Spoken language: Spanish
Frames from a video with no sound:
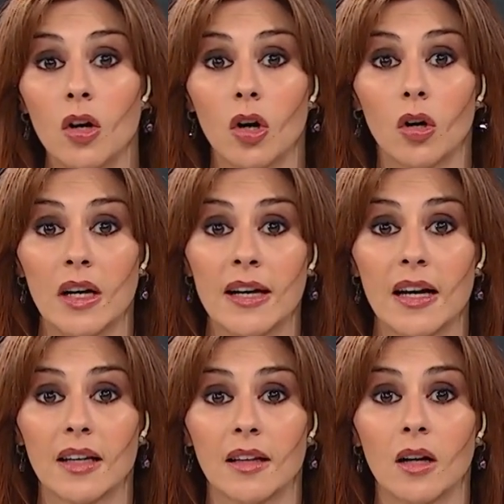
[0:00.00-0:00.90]
Los
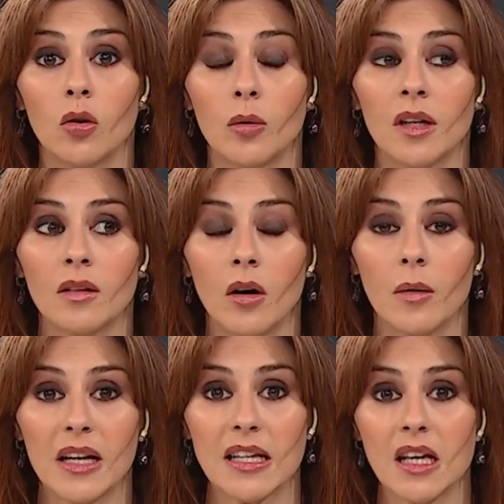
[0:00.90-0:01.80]
colegas que están
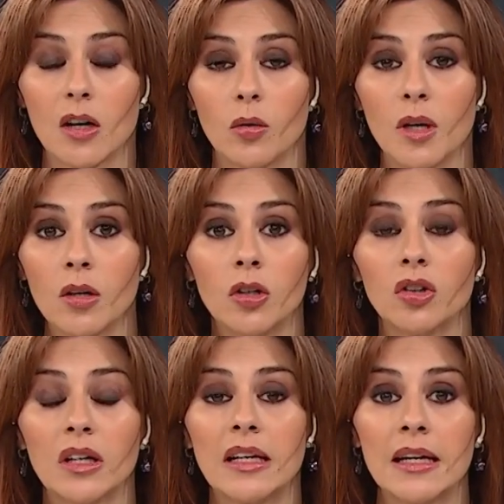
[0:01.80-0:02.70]
cubriendo Casa de Gobierno no
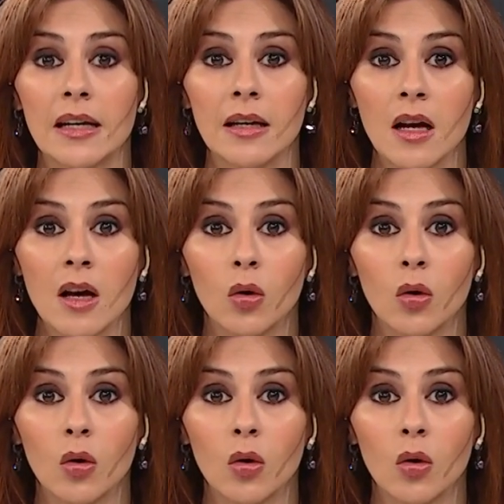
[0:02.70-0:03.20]
tenían